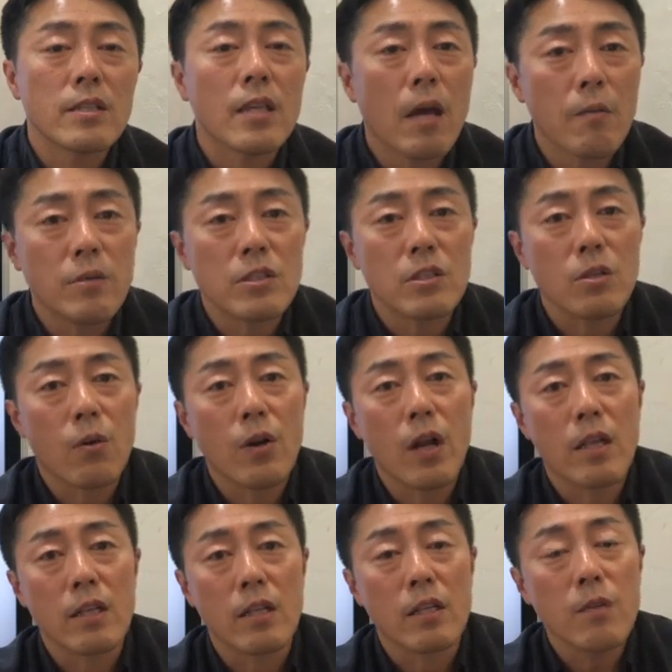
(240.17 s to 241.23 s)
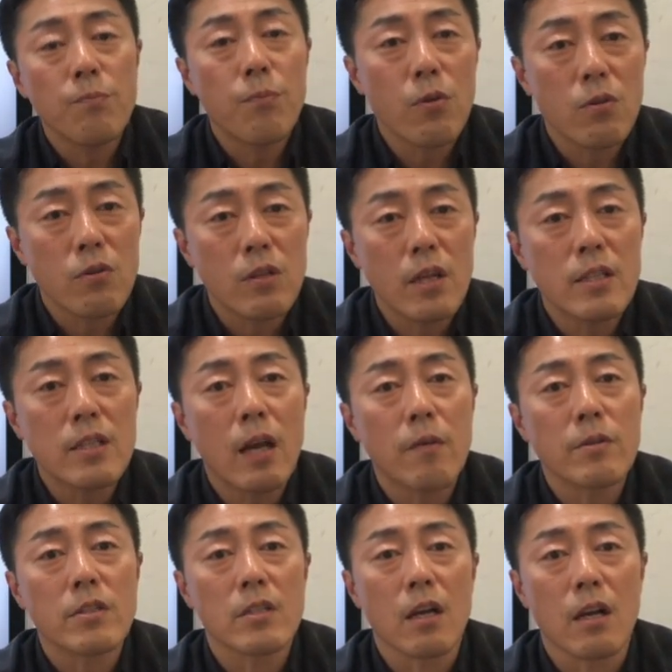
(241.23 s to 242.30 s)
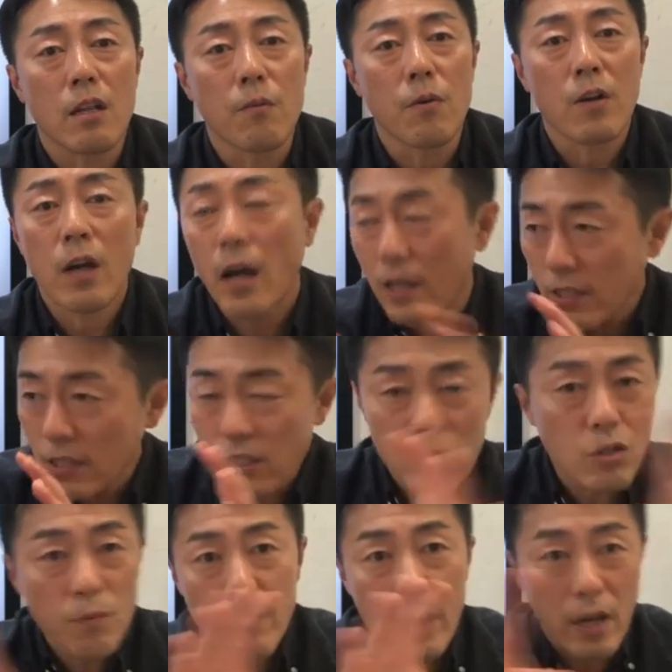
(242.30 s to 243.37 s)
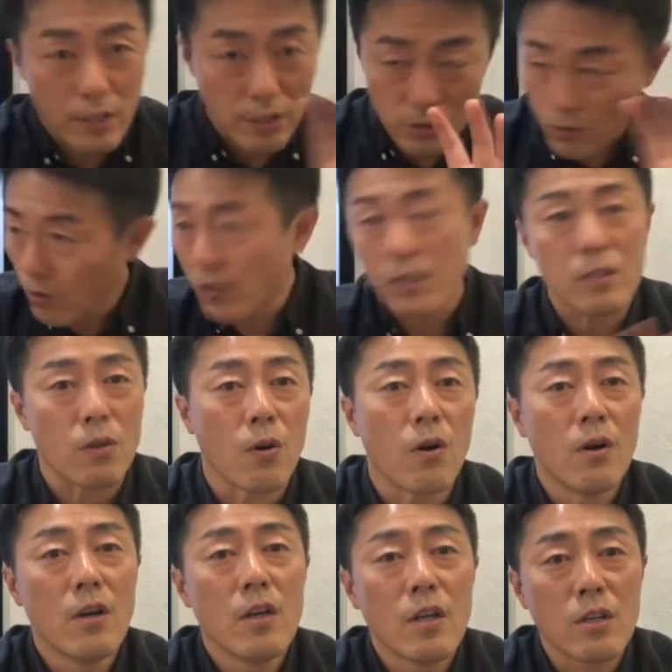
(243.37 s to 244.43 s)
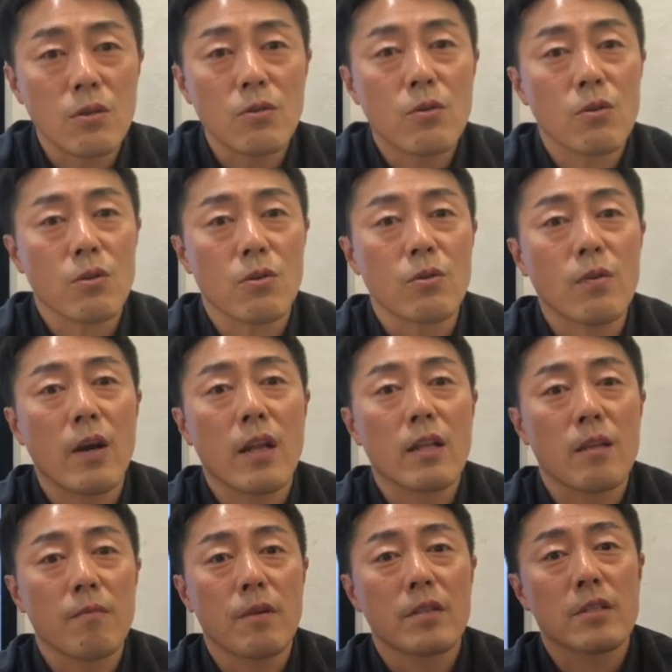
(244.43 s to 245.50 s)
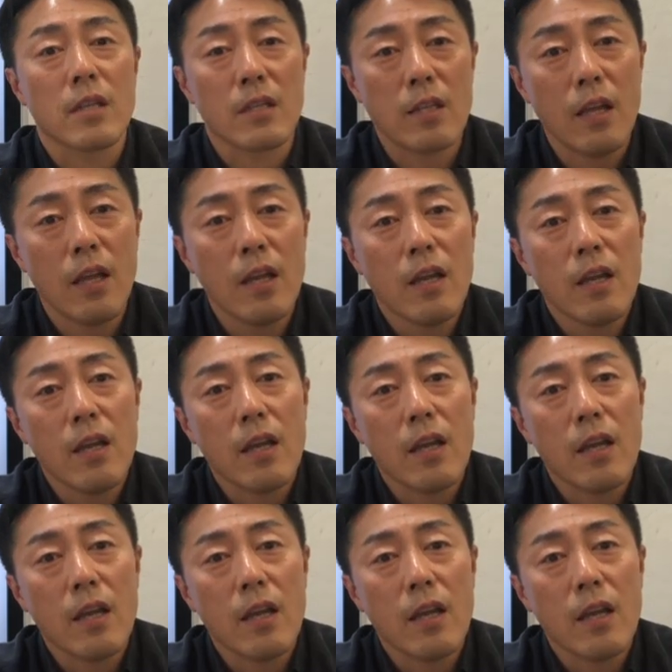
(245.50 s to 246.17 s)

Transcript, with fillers: イサービスにおられて日本のデイサービスの中でも監視の目がすごいということを言われてましたね、